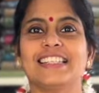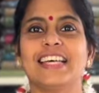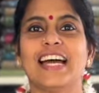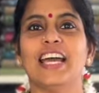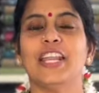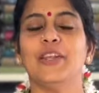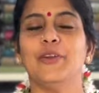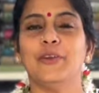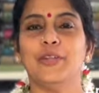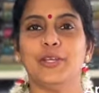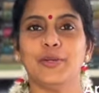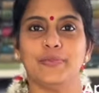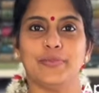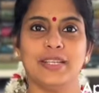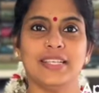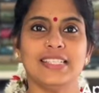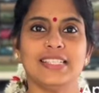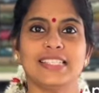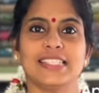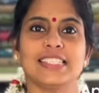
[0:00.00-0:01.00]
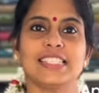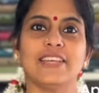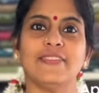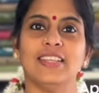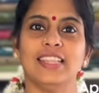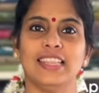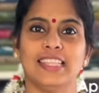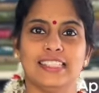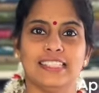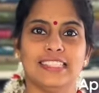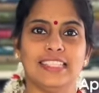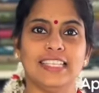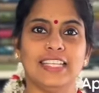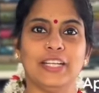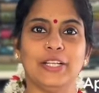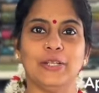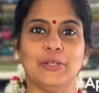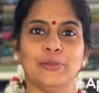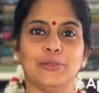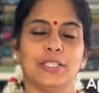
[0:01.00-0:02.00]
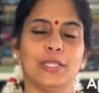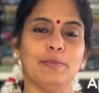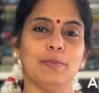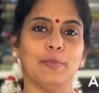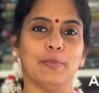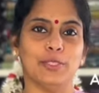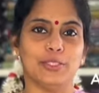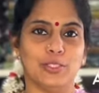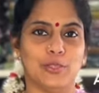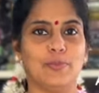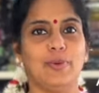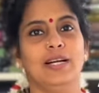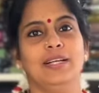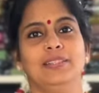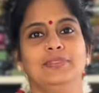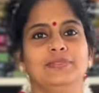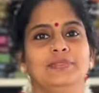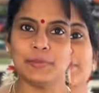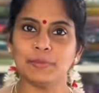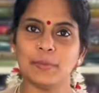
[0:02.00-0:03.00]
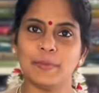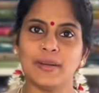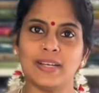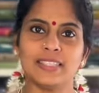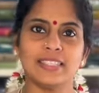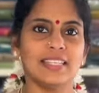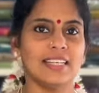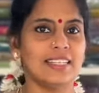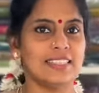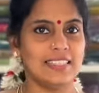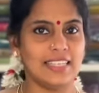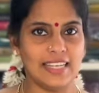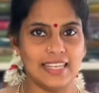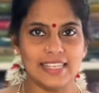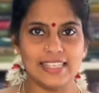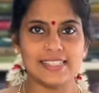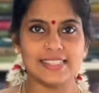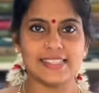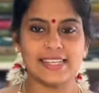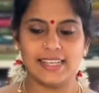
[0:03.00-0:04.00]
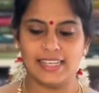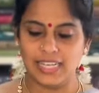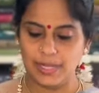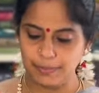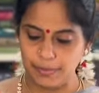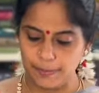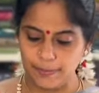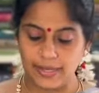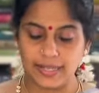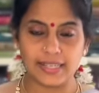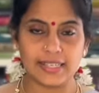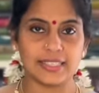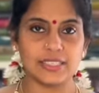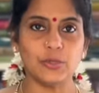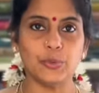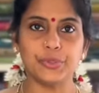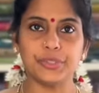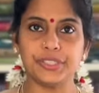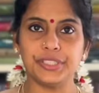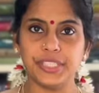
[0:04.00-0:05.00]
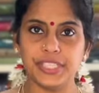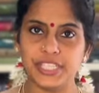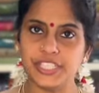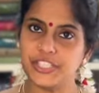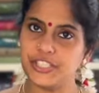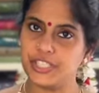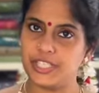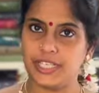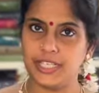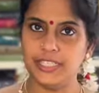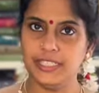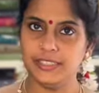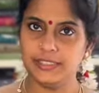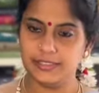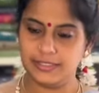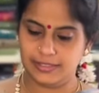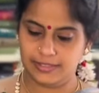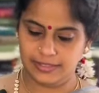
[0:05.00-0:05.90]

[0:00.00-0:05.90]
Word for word: சாரியுடைய ப்ரைஸ் செவன் தேர்ட்டி எழுநூற்றி முப்பது ரூபா நம்ம பார்த்த அதே டிசைனில் இப்போ பார்க்குறது ஒரு க்ரீன் ஷேட்